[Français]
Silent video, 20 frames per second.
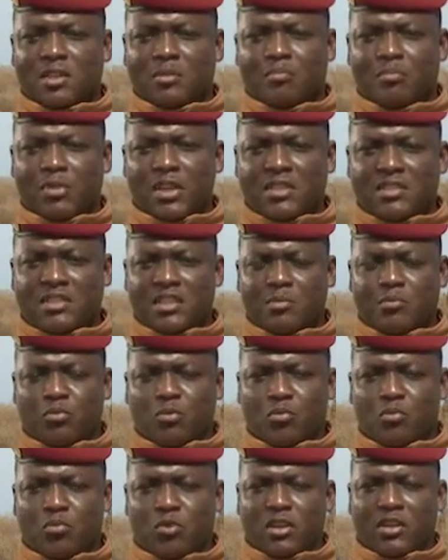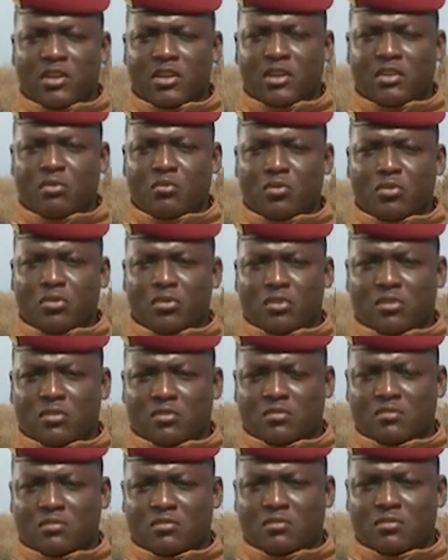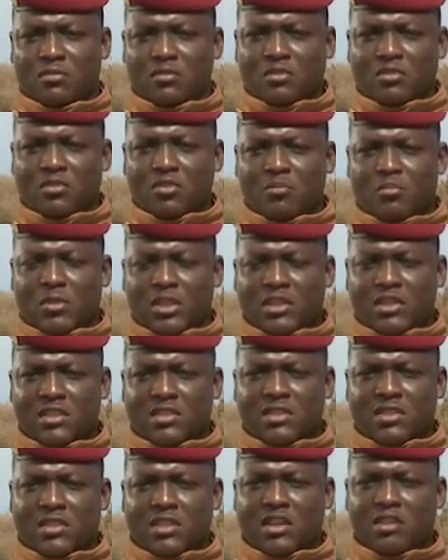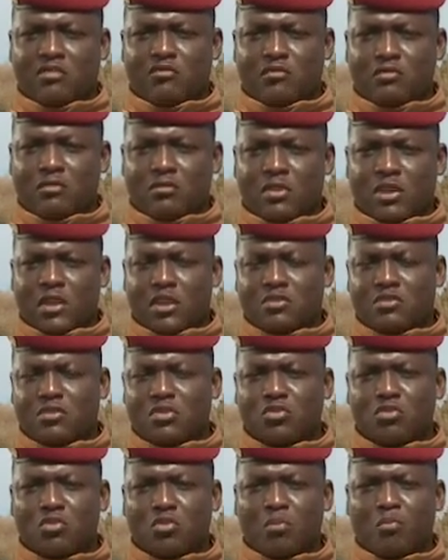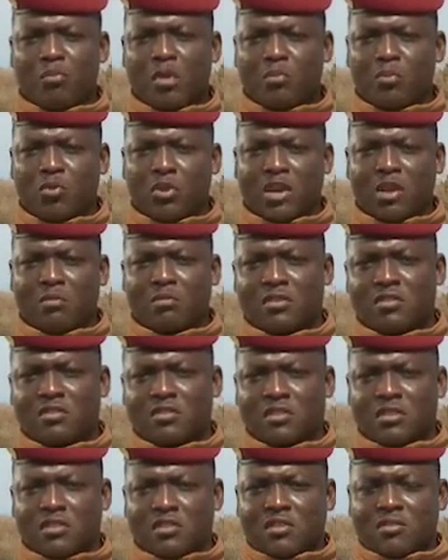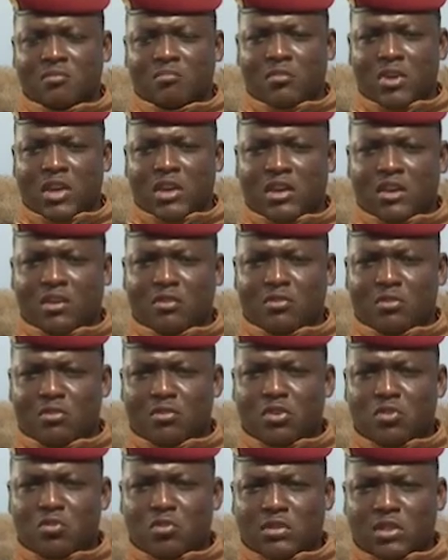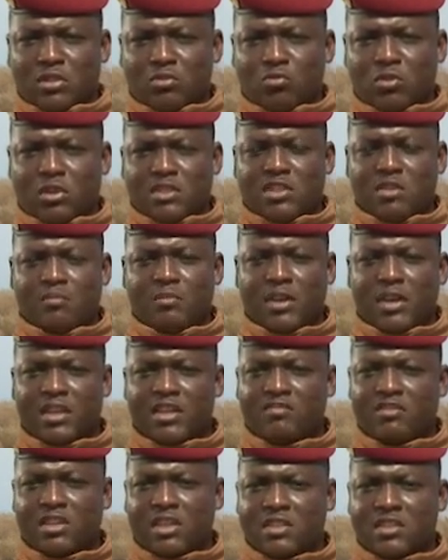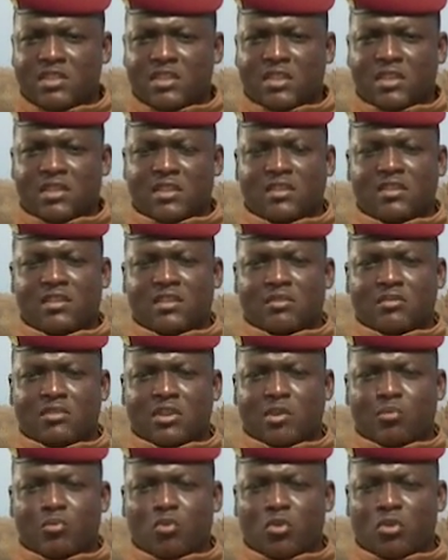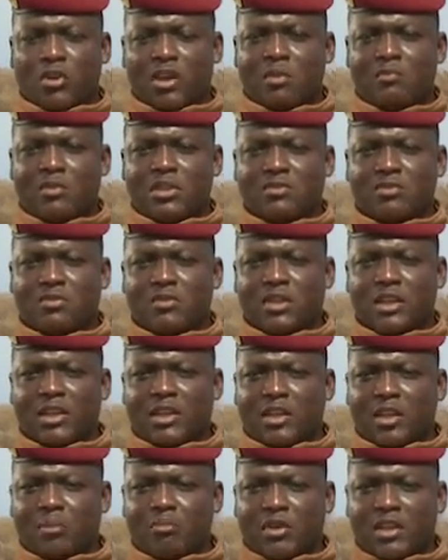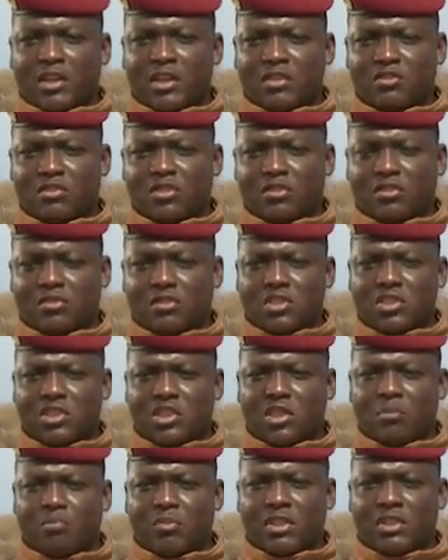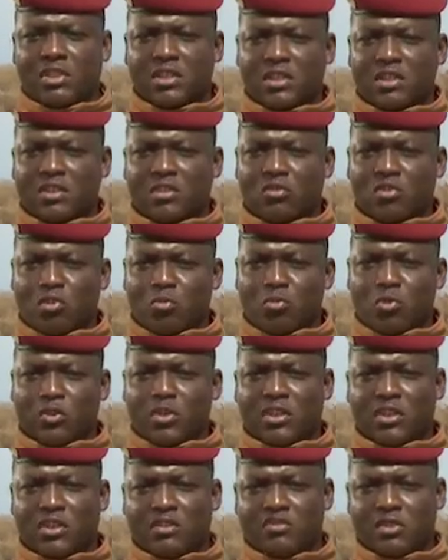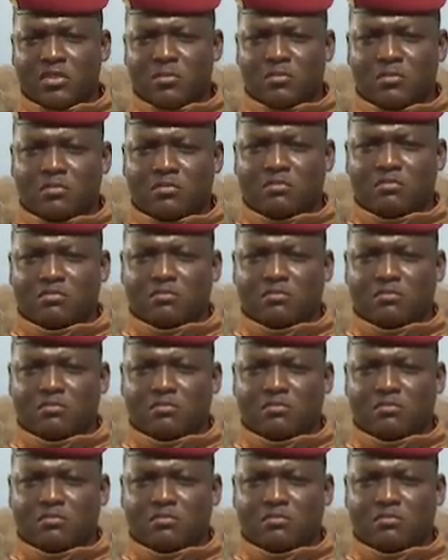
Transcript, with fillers: un plaisir pour moi et un honneur de m'adresser à vous en ce jour mémorable, marquant donc le 63e anniversaire de la proclamation de l'indépendance de notre chère patrie, le Burkina Faso.